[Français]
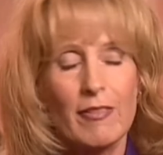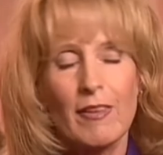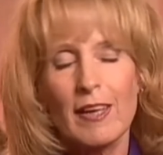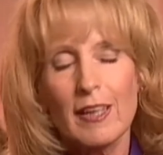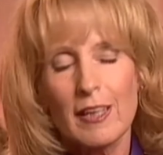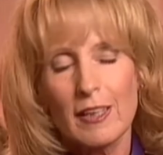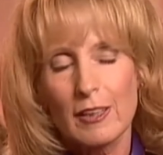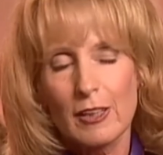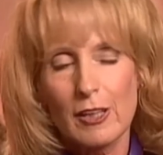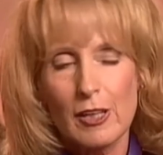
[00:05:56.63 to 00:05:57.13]

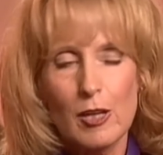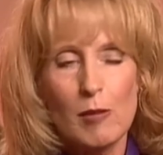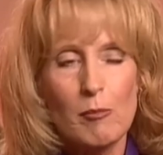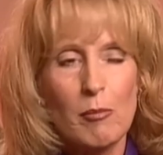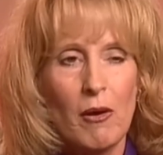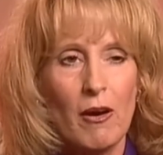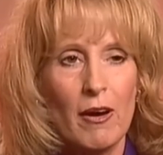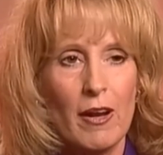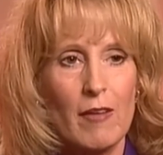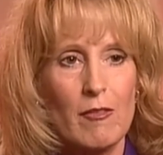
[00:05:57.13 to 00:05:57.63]
c'était aussi une
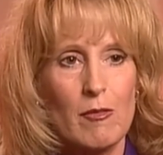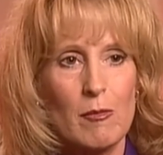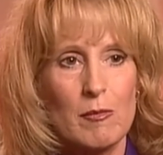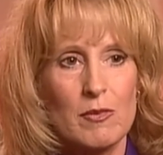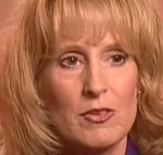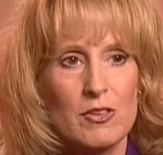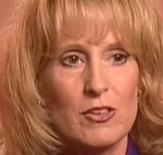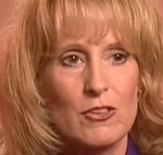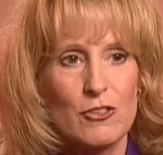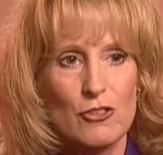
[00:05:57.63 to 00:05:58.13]
manière de
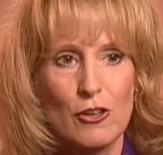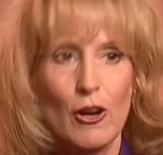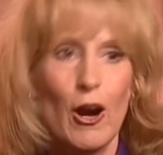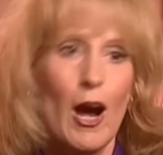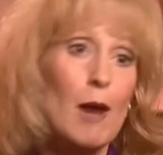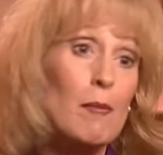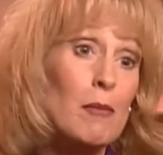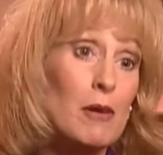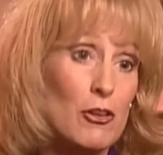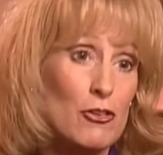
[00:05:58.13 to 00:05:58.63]
se dire ⁇
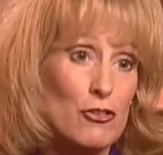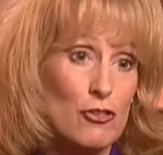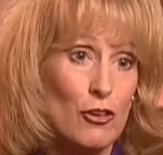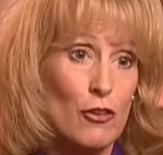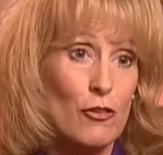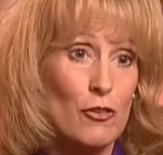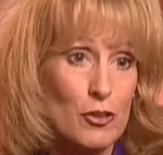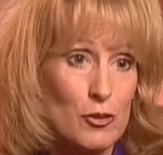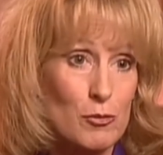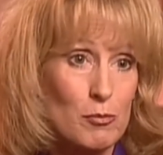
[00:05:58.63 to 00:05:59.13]
Je vais leur
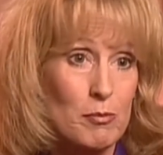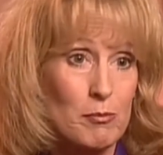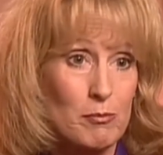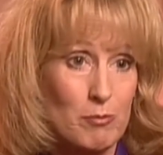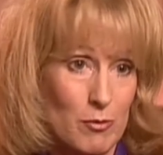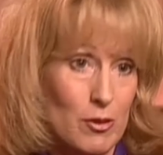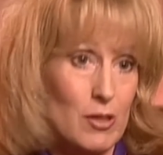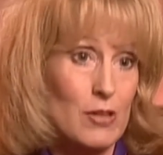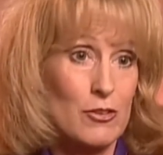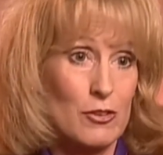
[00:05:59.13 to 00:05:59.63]
montrer qui
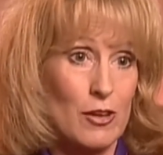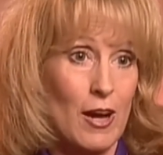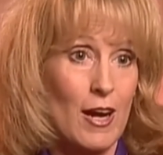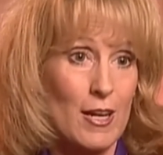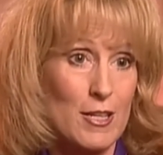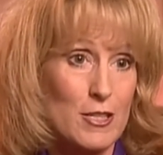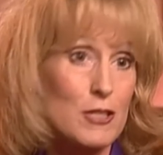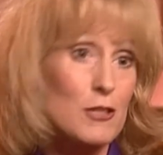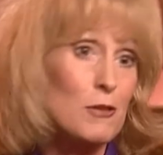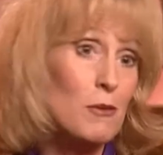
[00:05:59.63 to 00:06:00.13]
je suis à
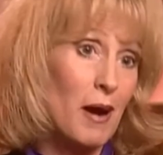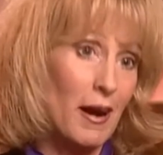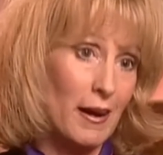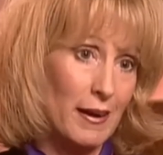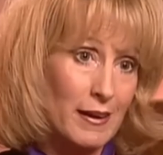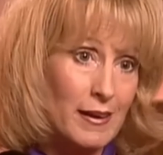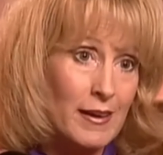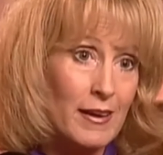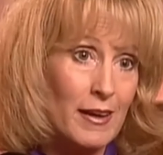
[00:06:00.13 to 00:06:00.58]
ces gars ⁇